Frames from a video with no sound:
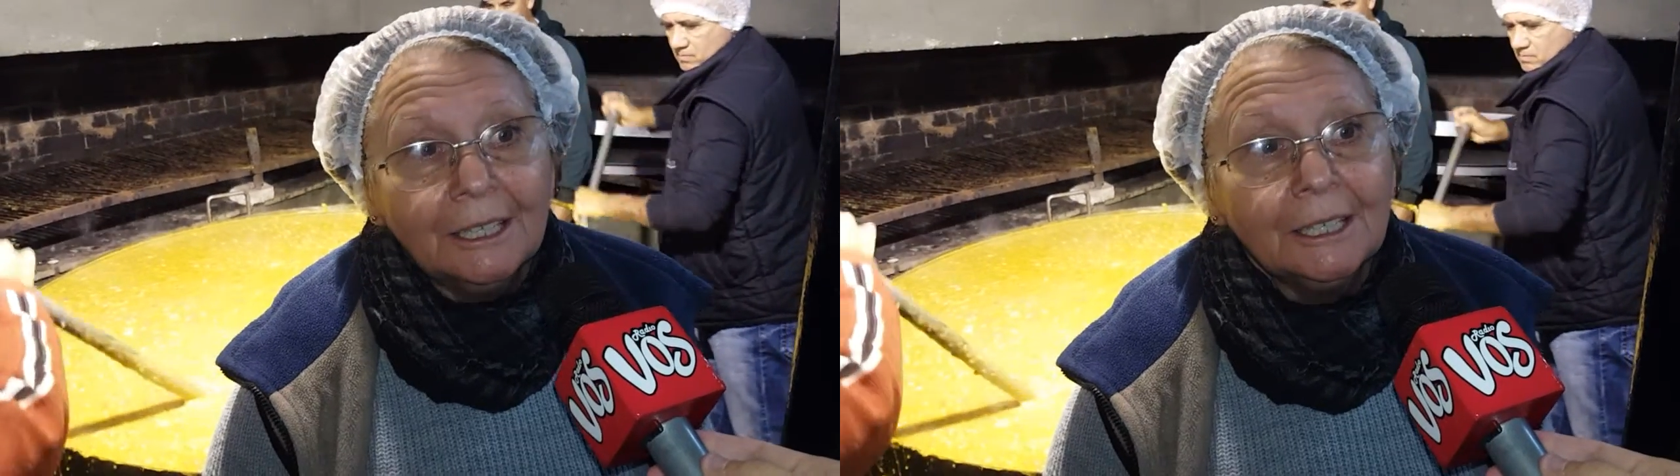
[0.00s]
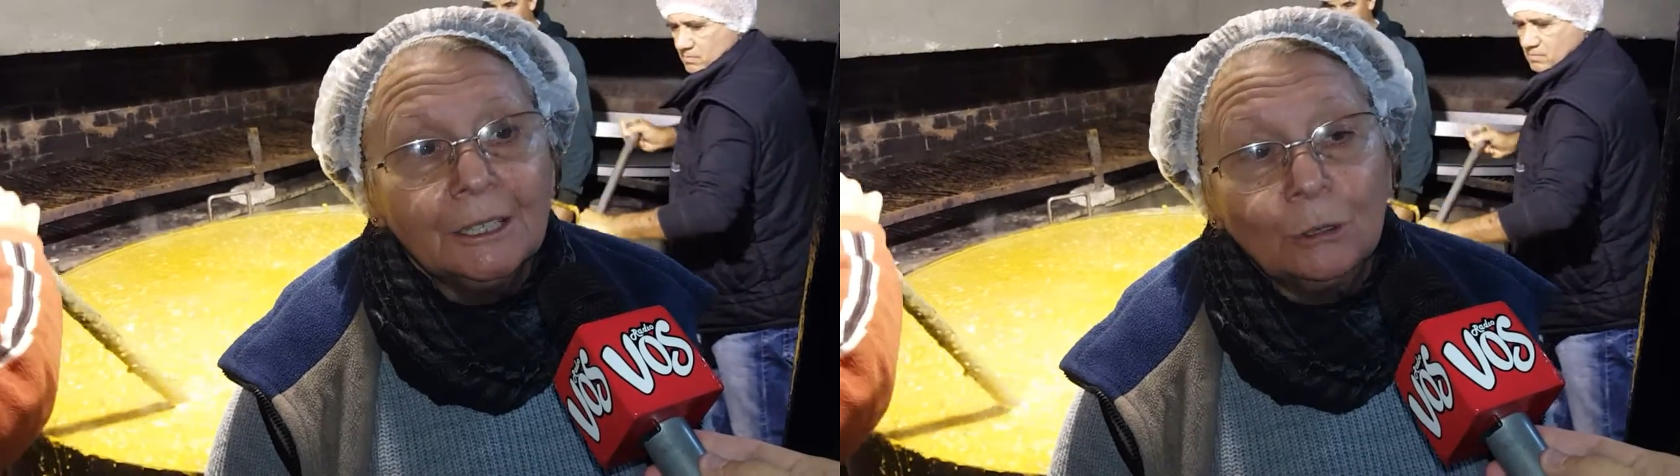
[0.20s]

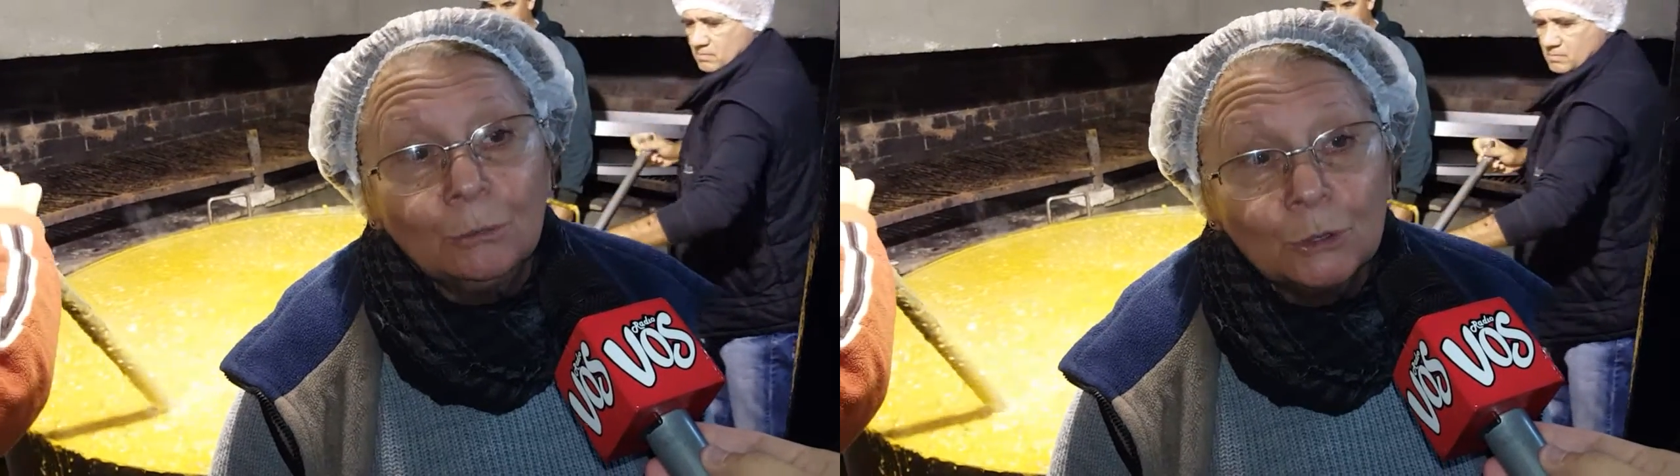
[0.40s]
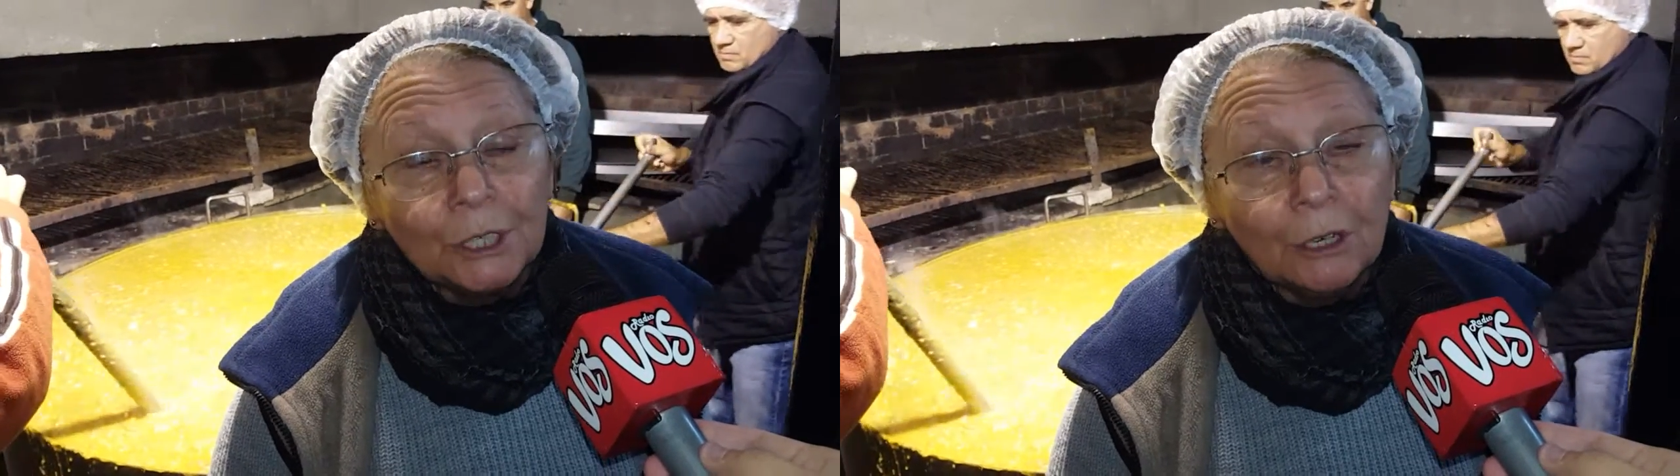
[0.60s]
y
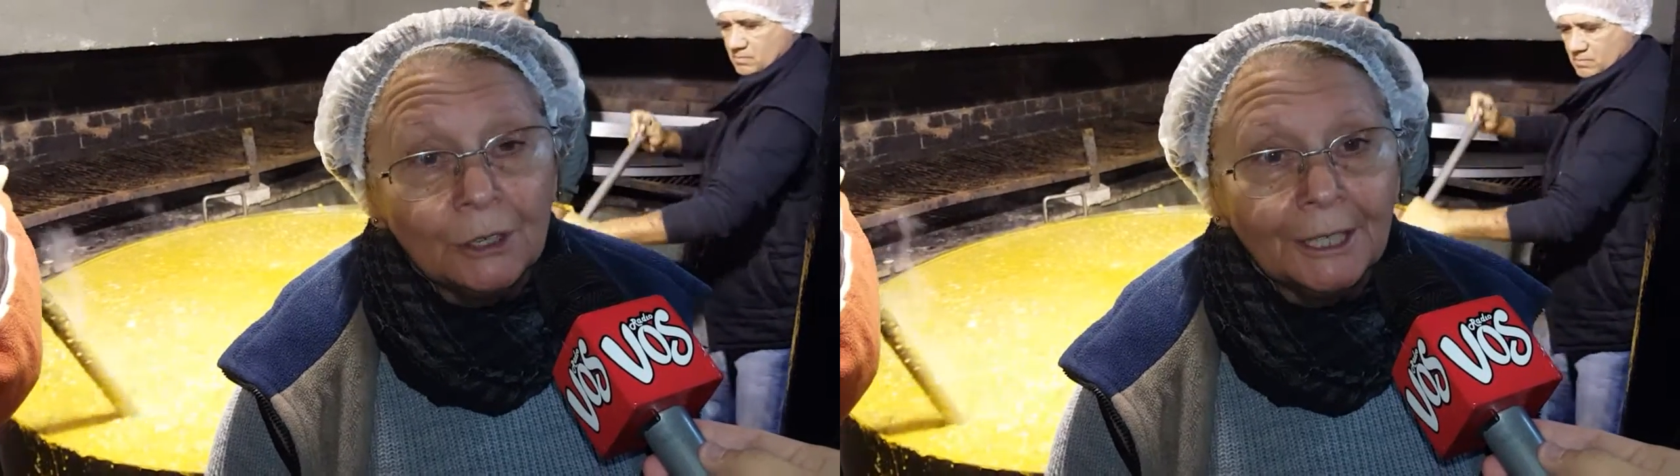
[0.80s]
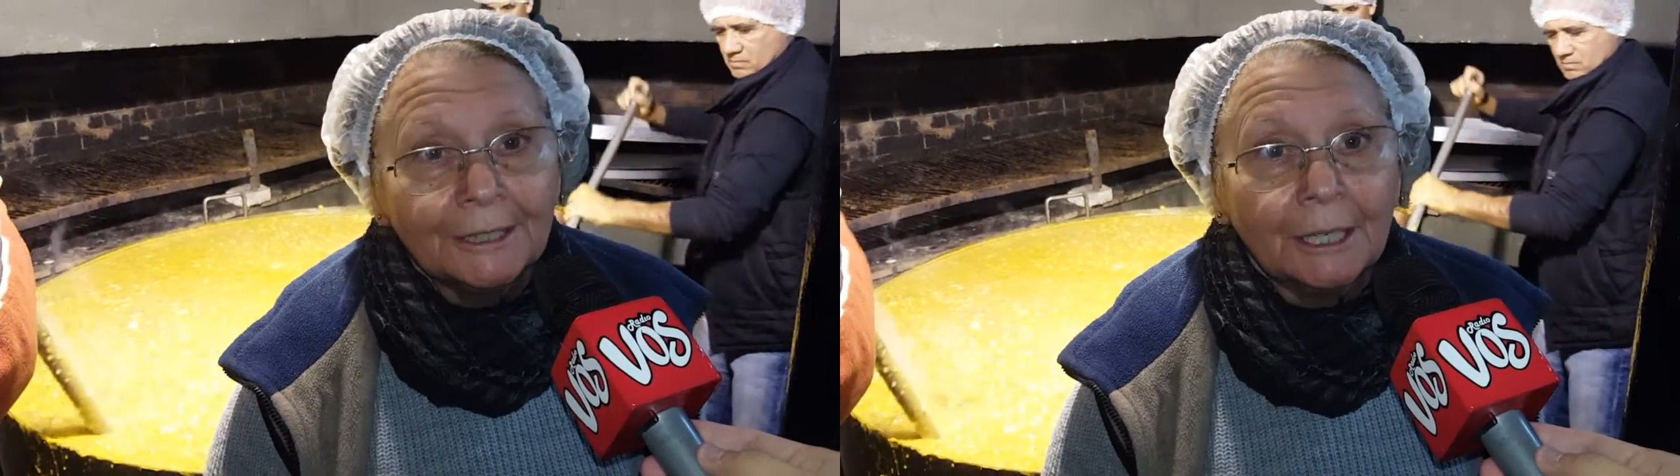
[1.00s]
con muchas
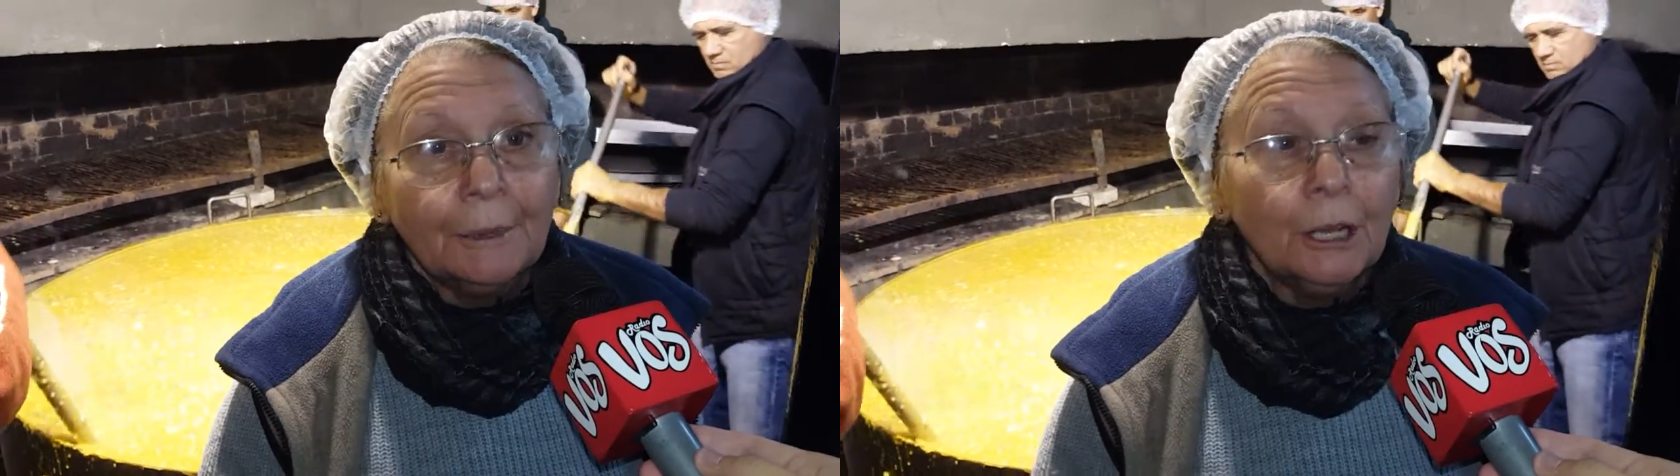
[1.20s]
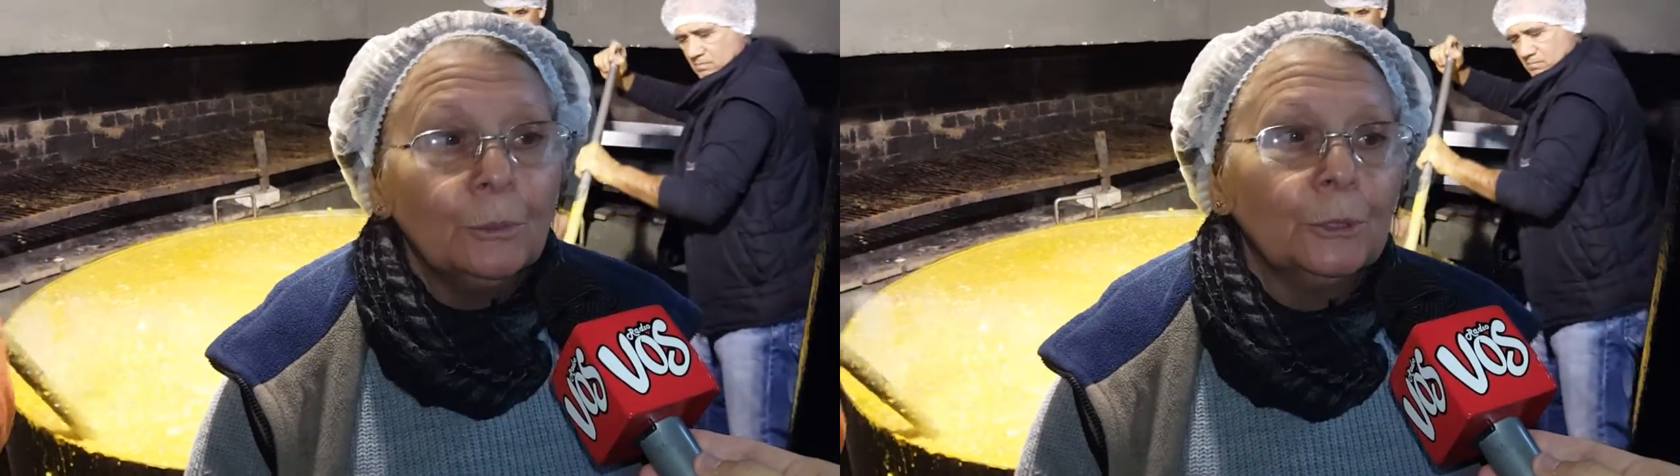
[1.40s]
horas de
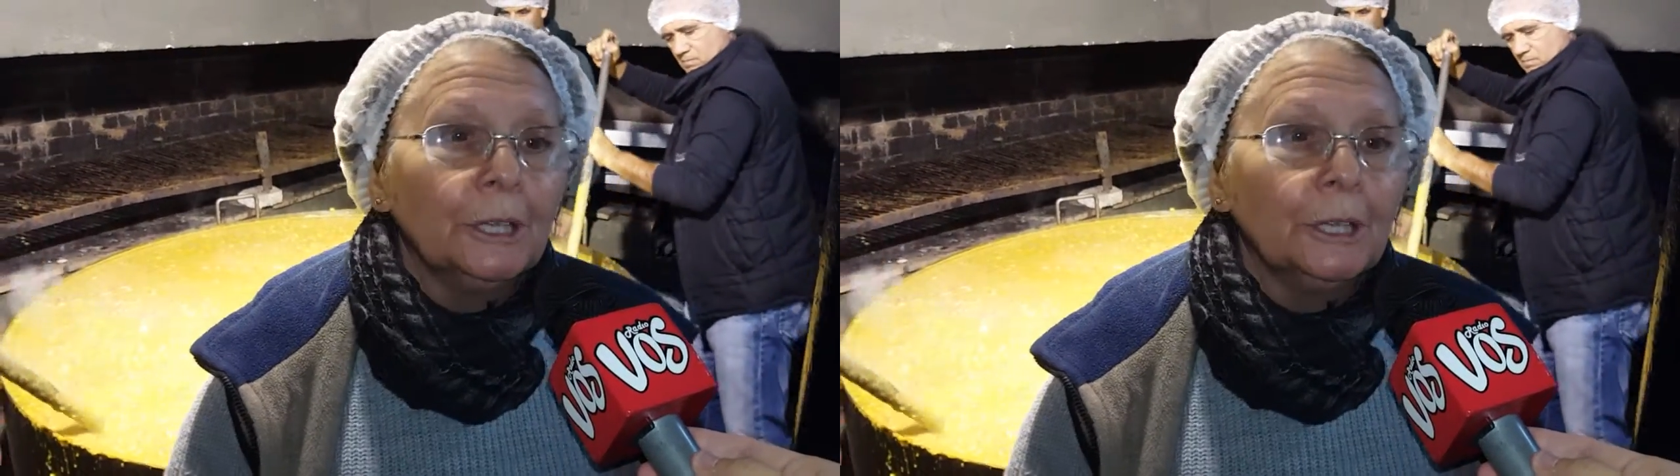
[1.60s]
trabajo,